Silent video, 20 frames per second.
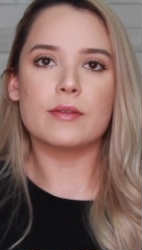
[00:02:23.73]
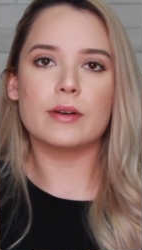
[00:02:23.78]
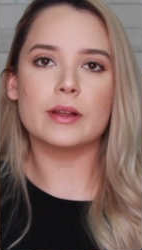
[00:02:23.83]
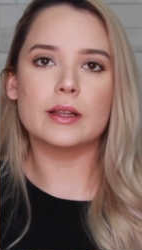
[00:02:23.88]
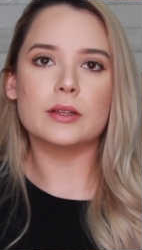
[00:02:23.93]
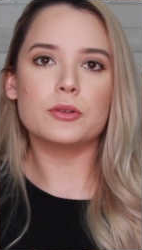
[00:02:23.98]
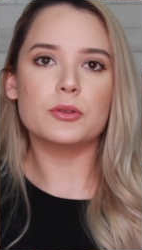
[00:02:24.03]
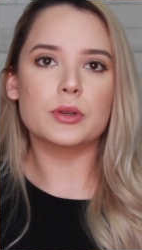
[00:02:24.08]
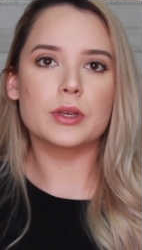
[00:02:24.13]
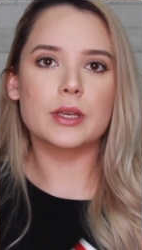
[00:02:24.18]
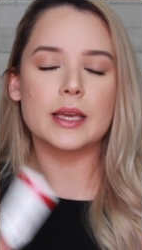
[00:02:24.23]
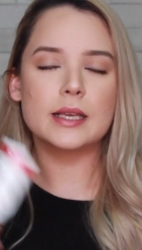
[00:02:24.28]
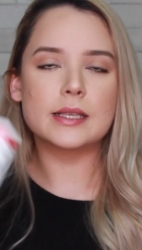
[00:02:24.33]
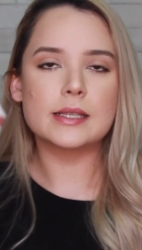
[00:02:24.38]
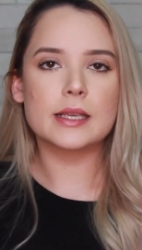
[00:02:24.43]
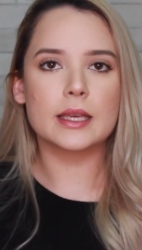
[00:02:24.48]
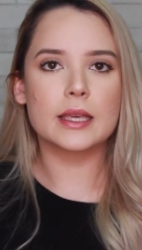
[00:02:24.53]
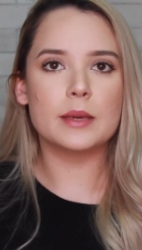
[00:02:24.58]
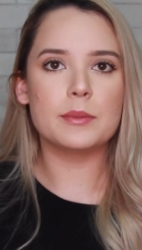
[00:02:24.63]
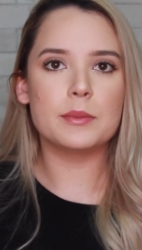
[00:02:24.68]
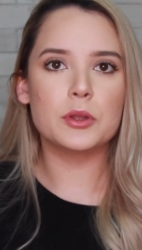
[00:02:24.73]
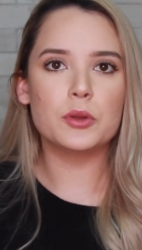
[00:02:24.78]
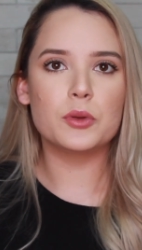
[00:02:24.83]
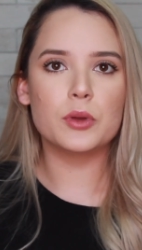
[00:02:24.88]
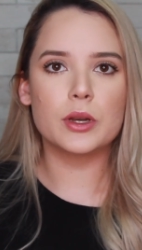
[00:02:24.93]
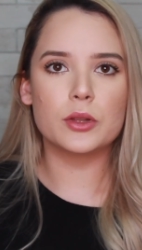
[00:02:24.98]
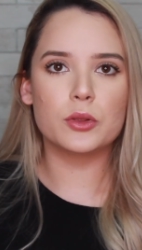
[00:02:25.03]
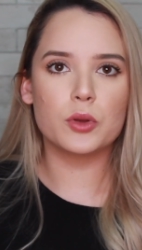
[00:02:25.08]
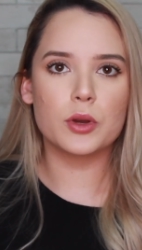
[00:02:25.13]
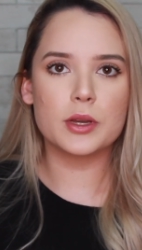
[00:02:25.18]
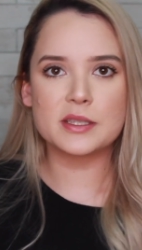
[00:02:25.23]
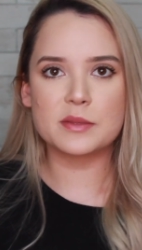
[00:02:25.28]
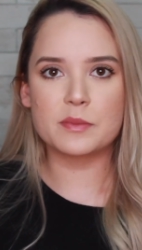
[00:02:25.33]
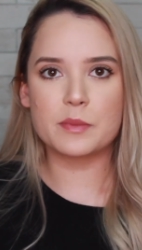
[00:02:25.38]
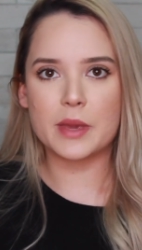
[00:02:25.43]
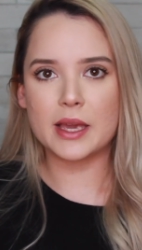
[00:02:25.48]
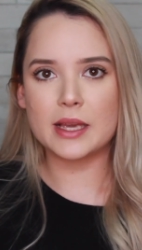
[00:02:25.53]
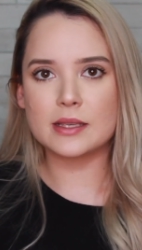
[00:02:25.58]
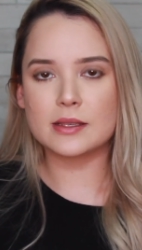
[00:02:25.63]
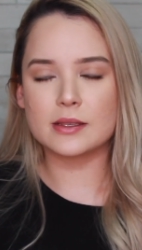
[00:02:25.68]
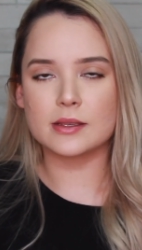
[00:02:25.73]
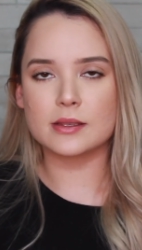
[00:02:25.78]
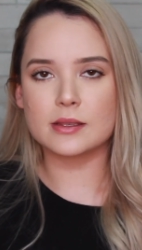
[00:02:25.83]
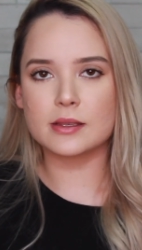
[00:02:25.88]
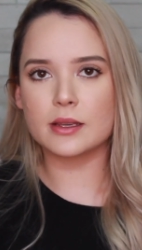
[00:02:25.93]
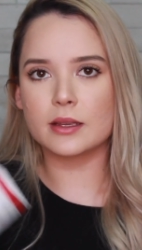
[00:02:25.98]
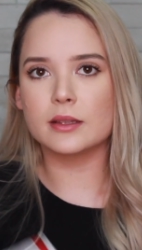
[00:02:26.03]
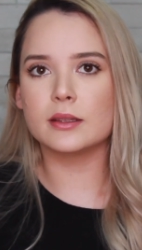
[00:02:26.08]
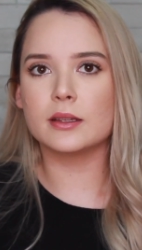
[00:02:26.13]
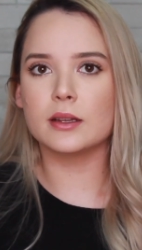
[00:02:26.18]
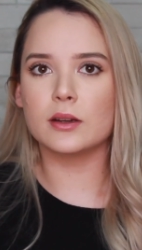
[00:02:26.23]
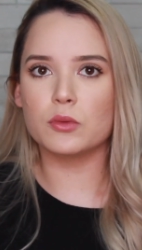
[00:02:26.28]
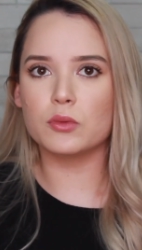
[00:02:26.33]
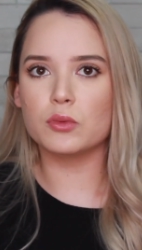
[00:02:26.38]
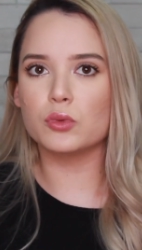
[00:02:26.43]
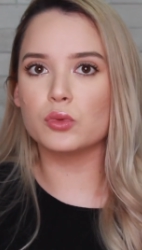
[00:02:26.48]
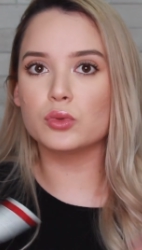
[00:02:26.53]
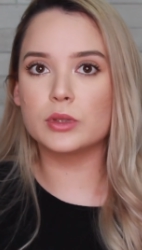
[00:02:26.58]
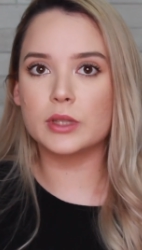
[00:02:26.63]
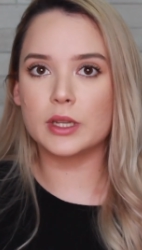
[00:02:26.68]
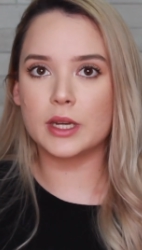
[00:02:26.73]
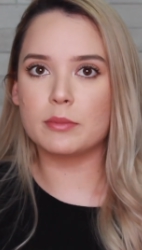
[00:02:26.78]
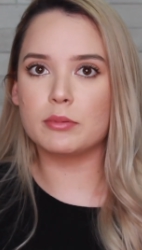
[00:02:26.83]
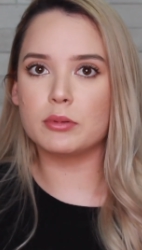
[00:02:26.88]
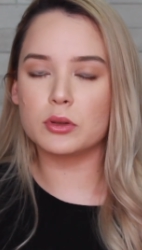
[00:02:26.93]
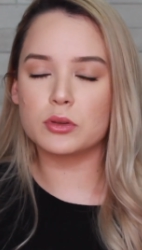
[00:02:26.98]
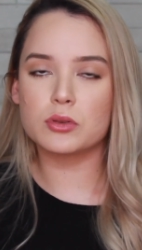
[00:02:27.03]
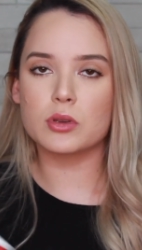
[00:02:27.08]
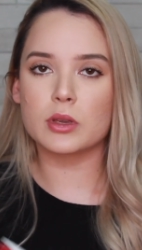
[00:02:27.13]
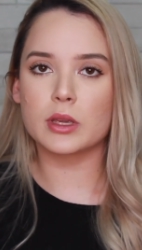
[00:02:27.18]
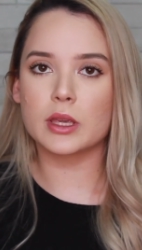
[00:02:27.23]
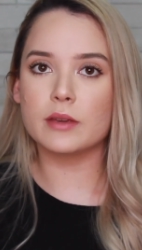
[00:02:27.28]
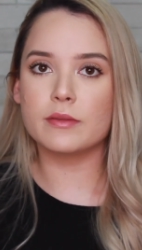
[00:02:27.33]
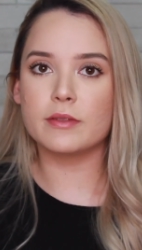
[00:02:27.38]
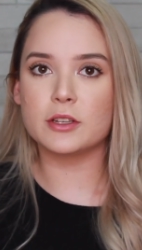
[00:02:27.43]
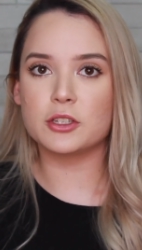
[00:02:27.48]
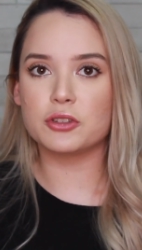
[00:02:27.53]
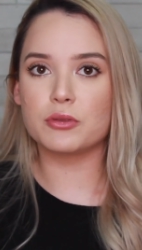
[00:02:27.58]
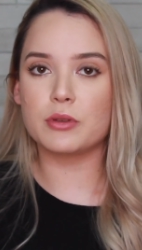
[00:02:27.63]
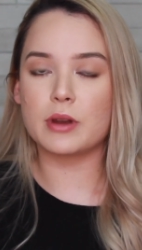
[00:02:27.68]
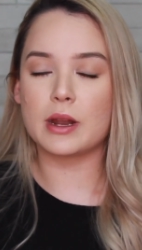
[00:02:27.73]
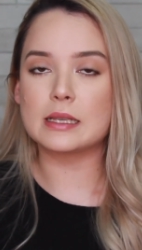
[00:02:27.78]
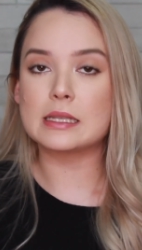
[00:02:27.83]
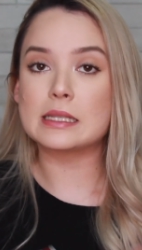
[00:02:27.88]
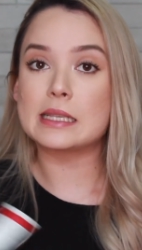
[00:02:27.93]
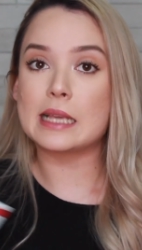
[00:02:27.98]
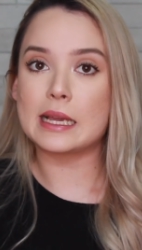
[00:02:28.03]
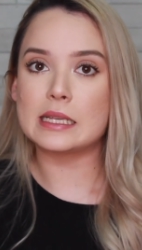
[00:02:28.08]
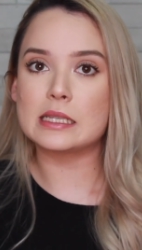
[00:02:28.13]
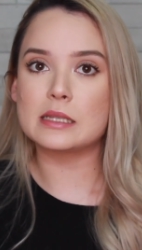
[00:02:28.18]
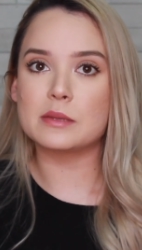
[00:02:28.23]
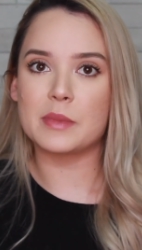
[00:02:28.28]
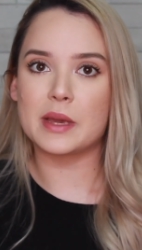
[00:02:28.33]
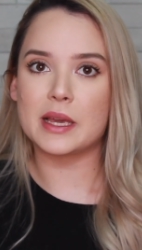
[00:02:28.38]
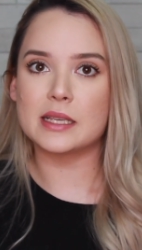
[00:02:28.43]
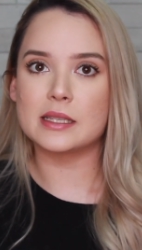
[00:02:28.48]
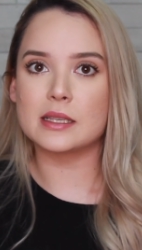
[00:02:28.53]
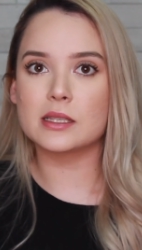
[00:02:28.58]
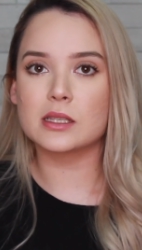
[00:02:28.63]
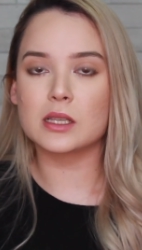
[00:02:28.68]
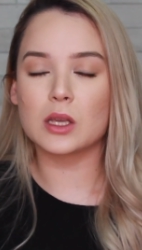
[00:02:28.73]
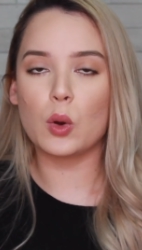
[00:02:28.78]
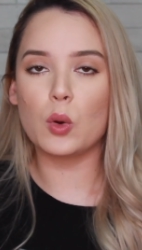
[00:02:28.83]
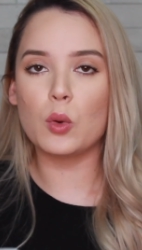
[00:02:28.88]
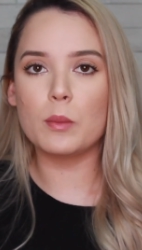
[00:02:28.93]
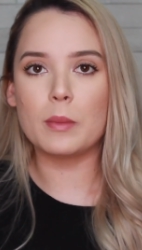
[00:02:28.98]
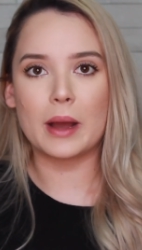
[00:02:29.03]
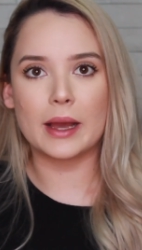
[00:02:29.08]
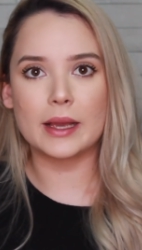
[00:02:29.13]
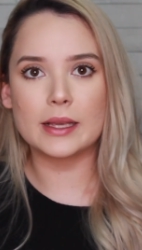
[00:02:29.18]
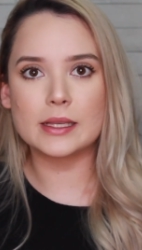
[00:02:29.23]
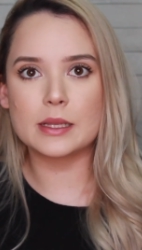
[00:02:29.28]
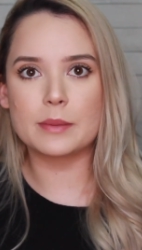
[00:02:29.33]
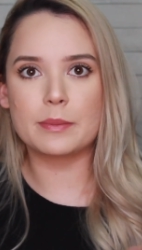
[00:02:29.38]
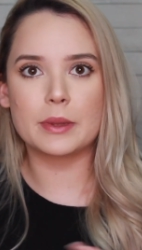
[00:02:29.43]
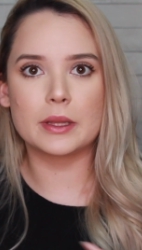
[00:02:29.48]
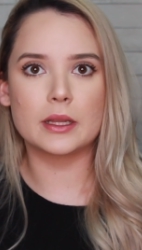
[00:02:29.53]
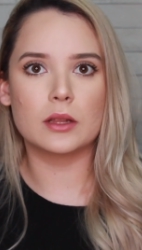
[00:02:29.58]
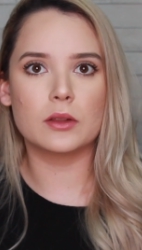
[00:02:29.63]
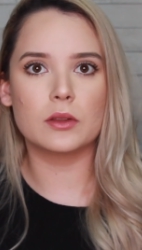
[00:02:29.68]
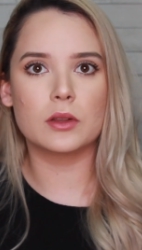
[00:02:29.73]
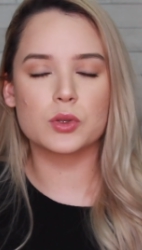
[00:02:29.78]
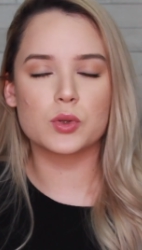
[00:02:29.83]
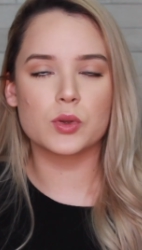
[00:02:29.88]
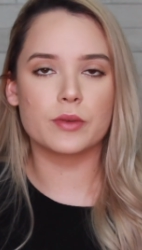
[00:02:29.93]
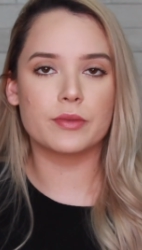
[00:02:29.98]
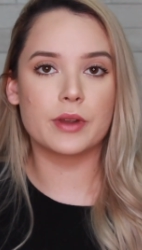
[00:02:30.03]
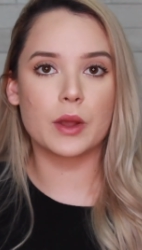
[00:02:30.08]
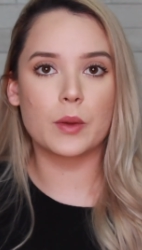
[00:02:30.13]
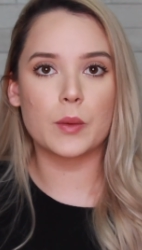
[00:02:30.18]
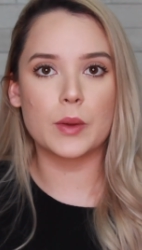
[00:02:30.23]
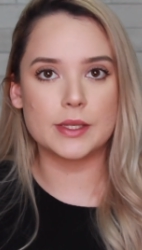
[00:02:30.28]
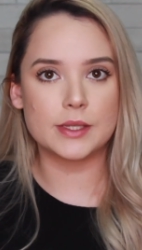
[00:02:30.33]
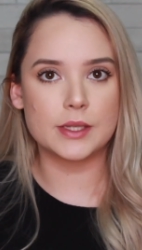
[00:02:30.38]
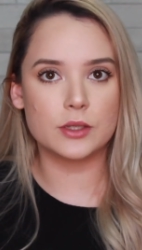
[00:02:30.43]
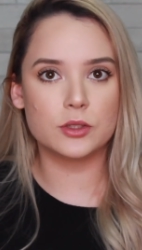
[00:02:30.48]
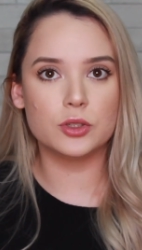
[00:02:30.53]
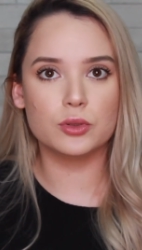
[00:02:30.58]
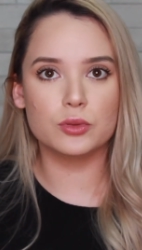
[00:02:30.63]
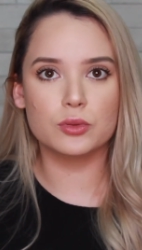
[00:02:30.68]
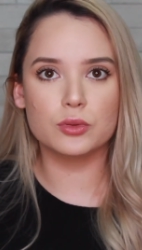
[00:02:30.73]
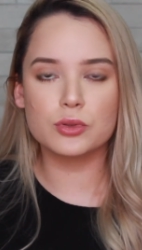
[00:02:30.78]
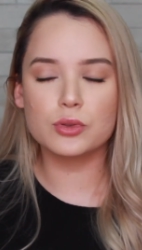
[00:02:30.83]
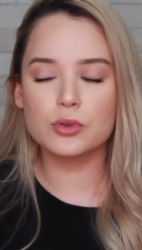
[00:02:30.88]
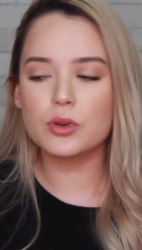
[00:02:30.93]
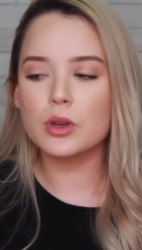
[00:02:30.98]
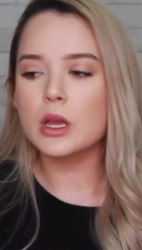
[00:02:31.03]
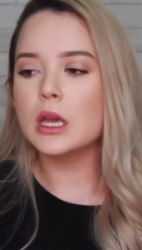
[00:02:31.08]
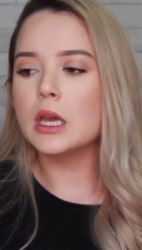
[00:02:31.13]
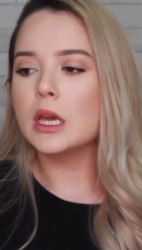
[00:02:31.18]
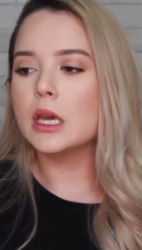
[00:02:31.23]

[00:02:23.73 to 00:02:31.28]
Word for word: Falando que esse aqui me dure dois meses, então o triplo disso aqui vai te durar seis meses ou mais, dependendo da sua frequência de uso.